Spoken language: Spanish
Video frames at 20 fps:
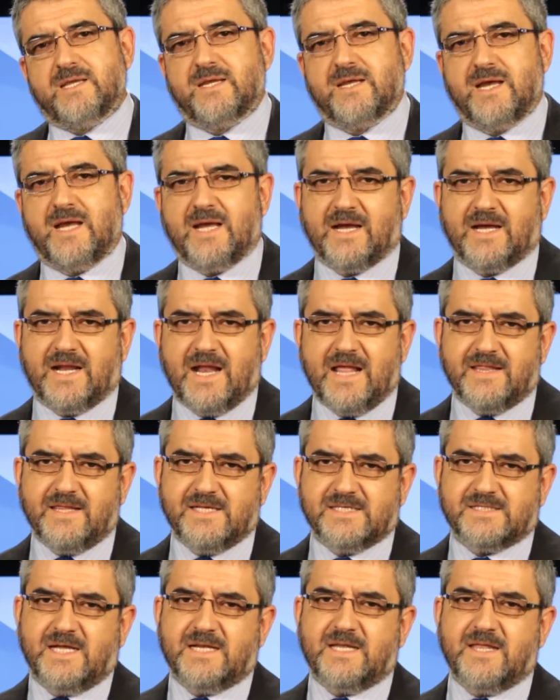a
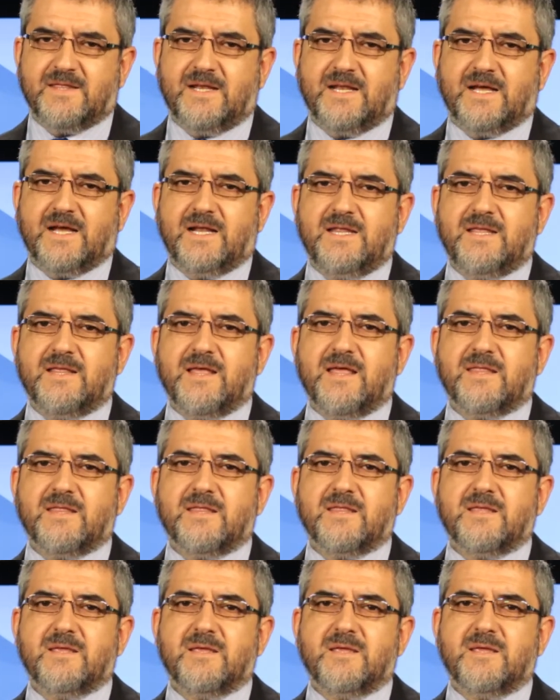grandes áreas de la
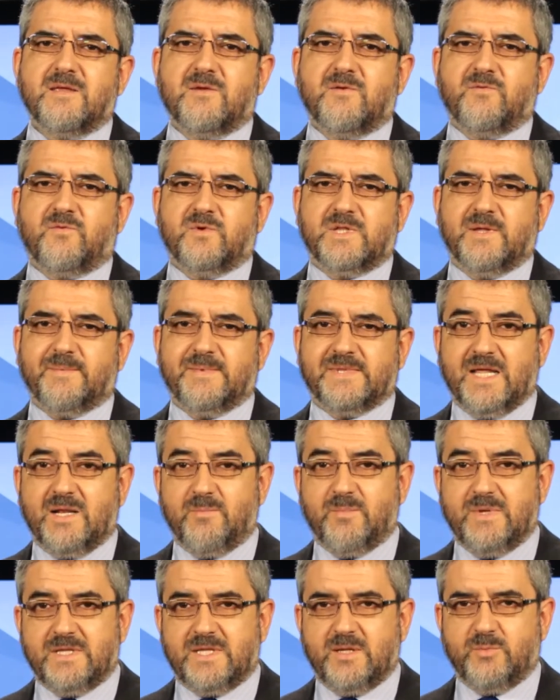calidad
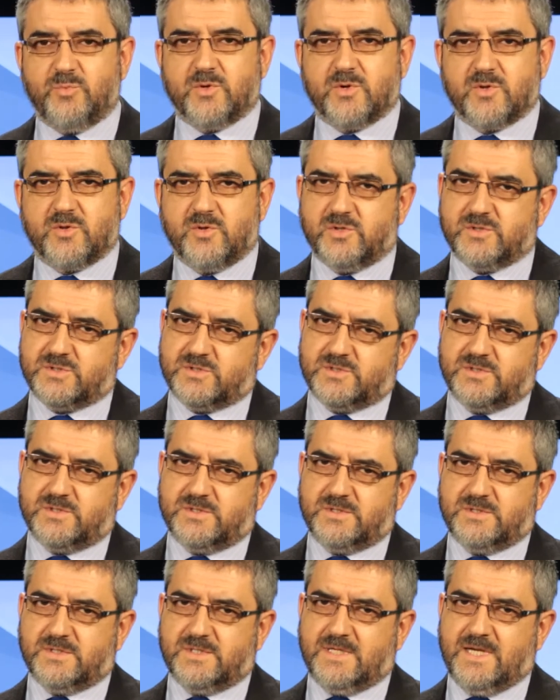fundamentalmente por
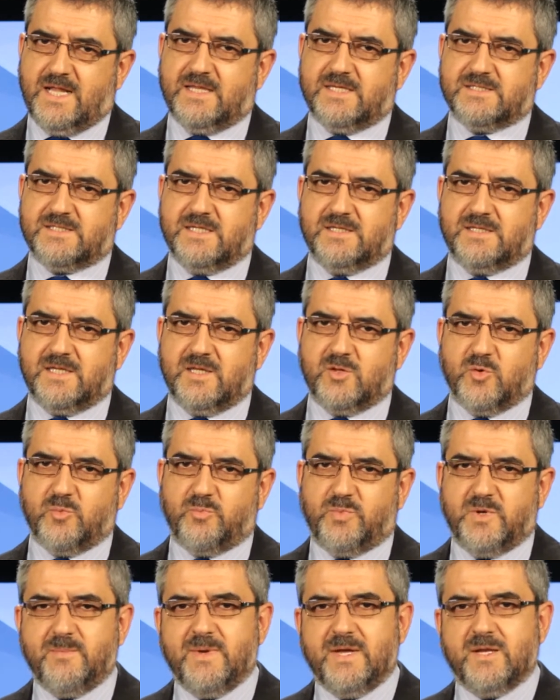dos grandes sentidos.
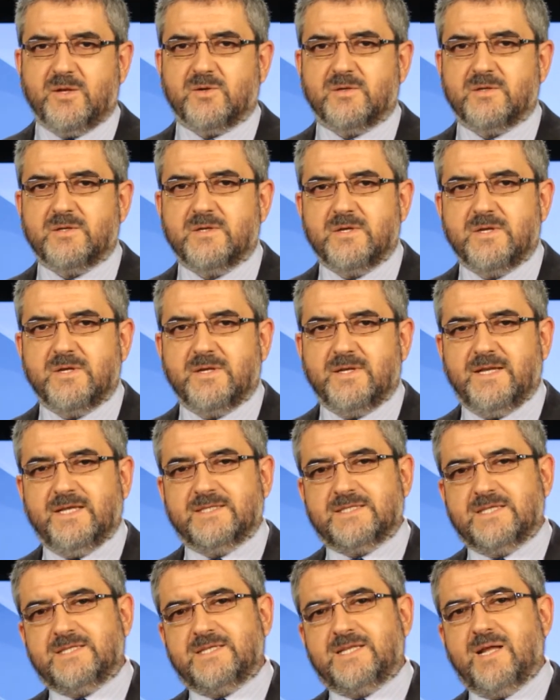Primero,
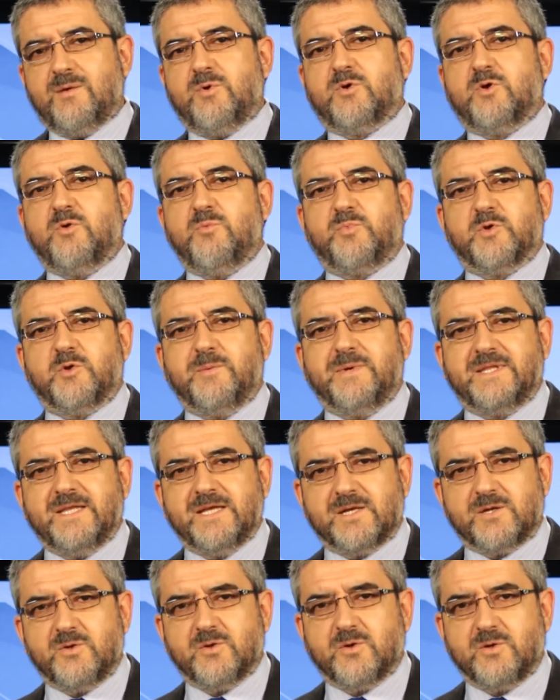necesitamos
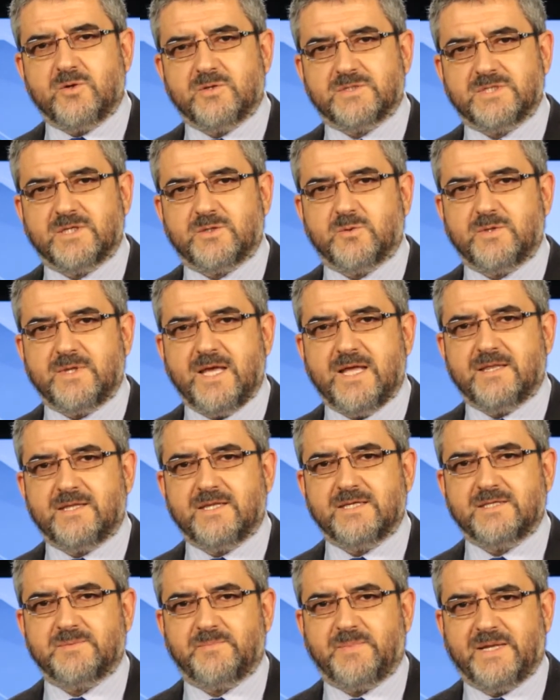comprometernos con los
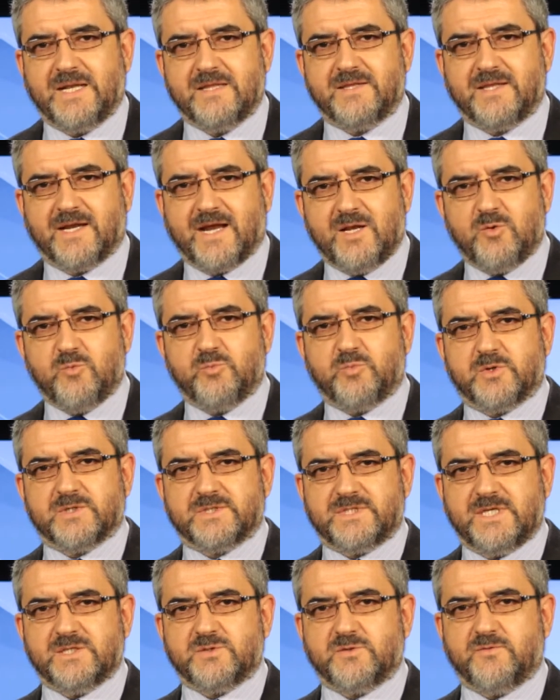estudiantes para entregarle un
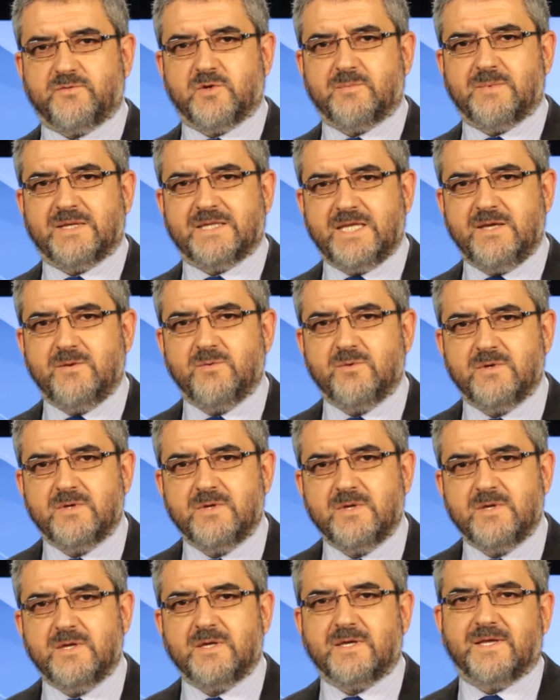proceso formativo
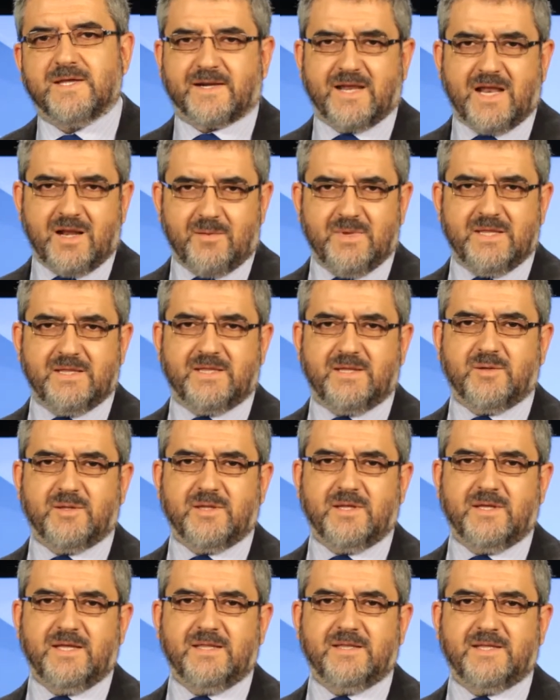que
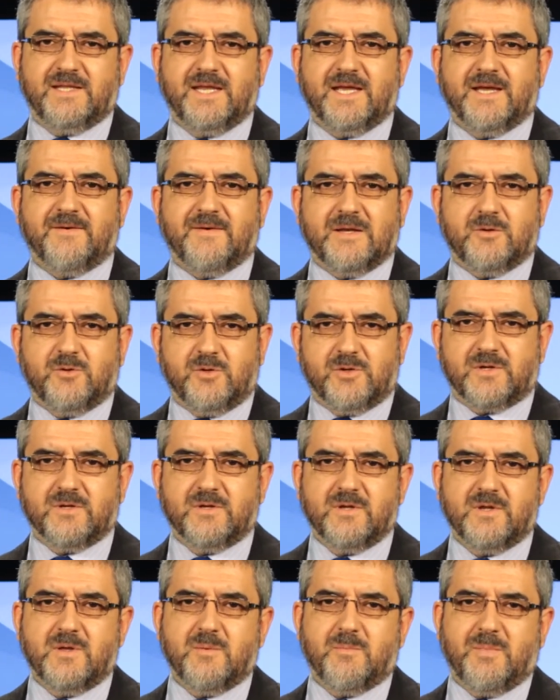realmente entregue valor,
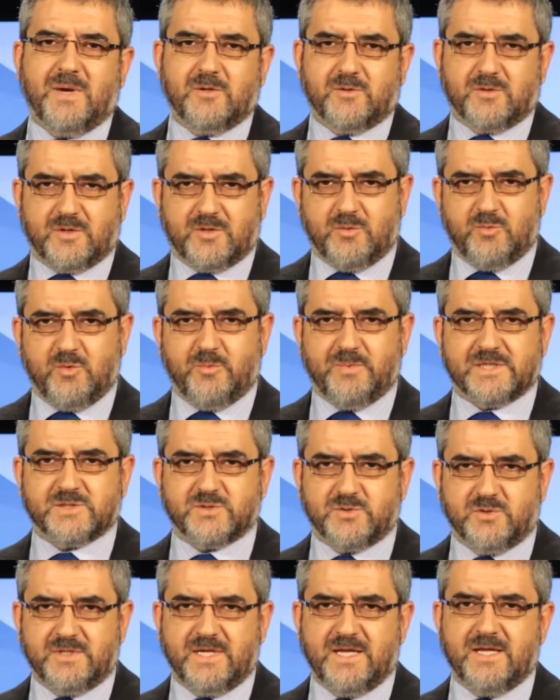valor como
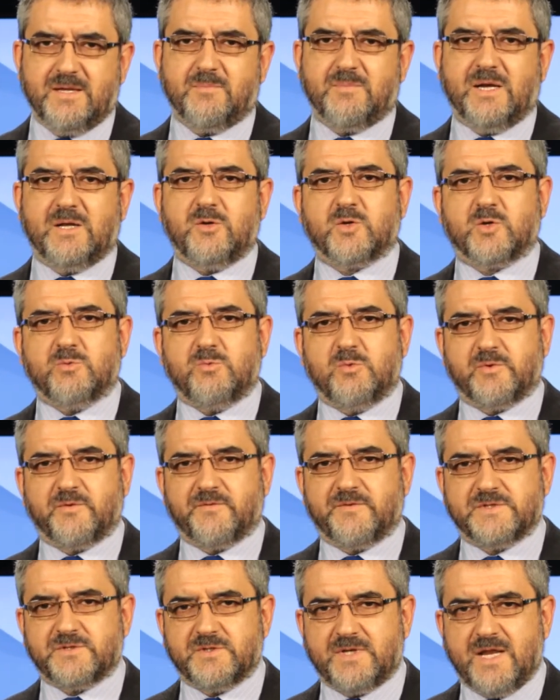persona, valor como
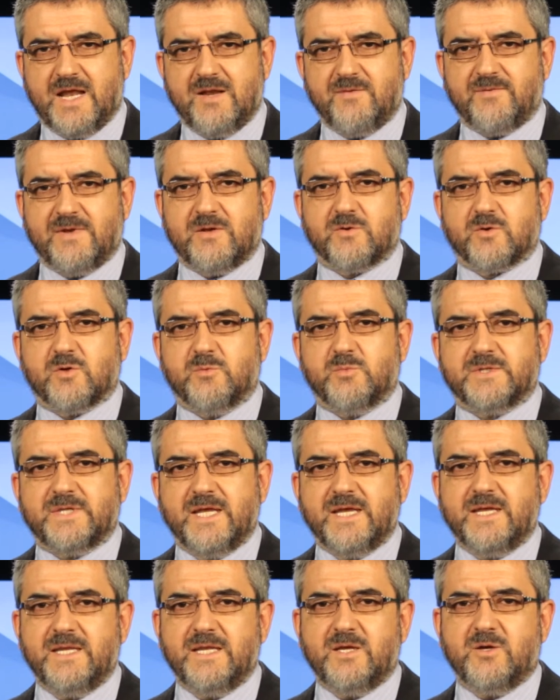profesional, valor como
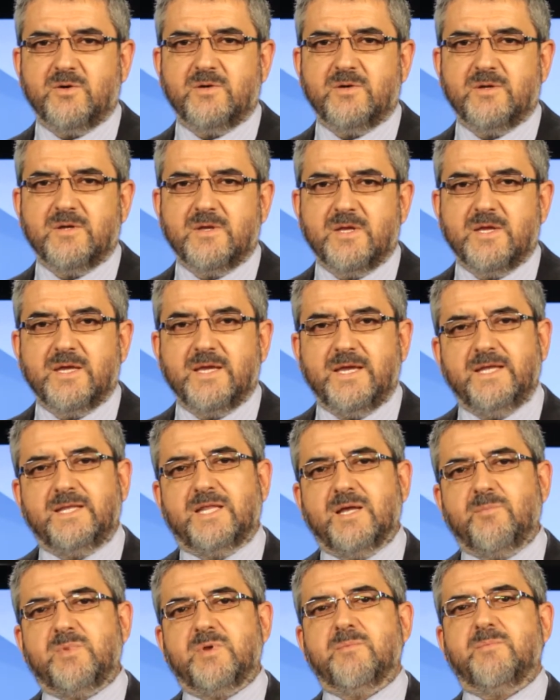técnico y
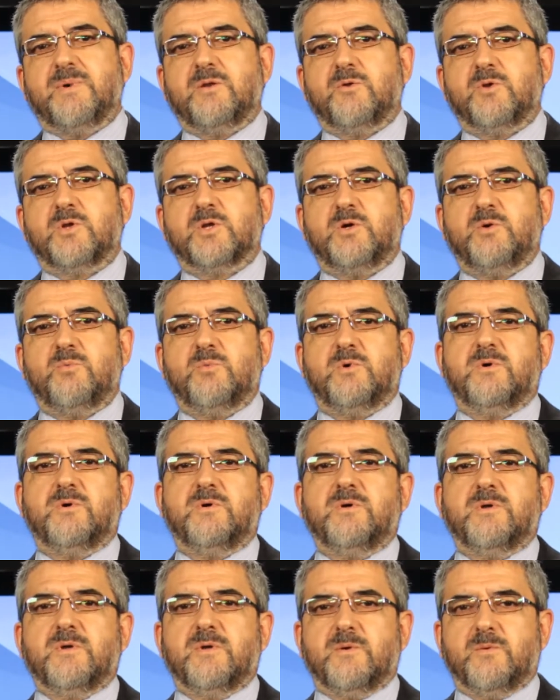también valor
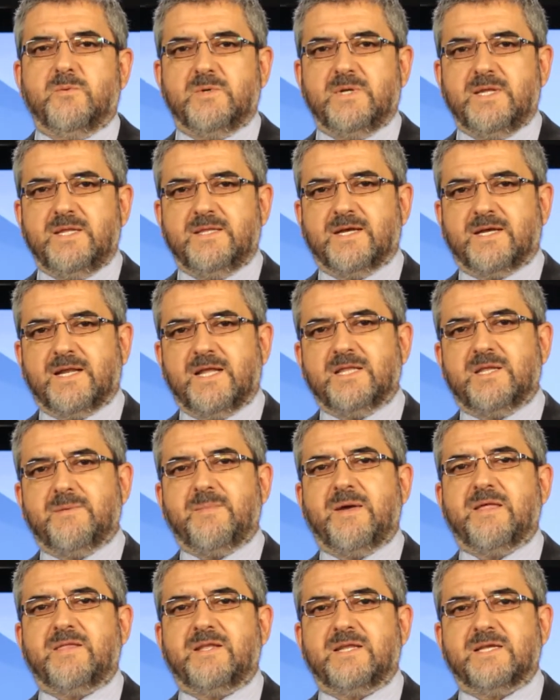como un integrante
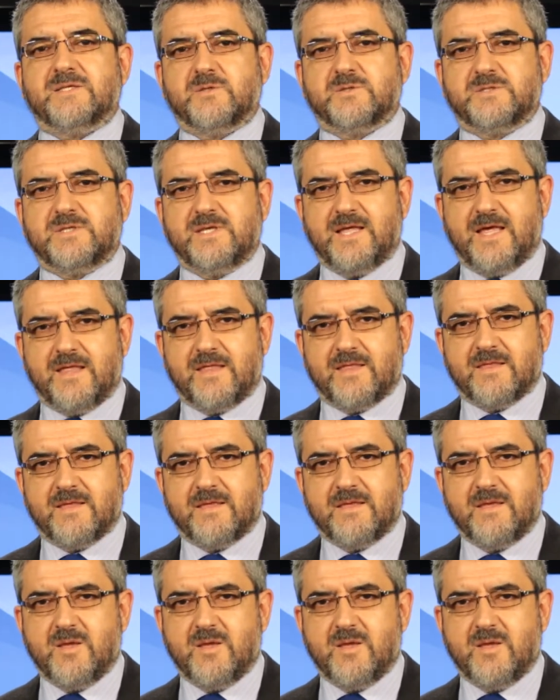más de la sociedad.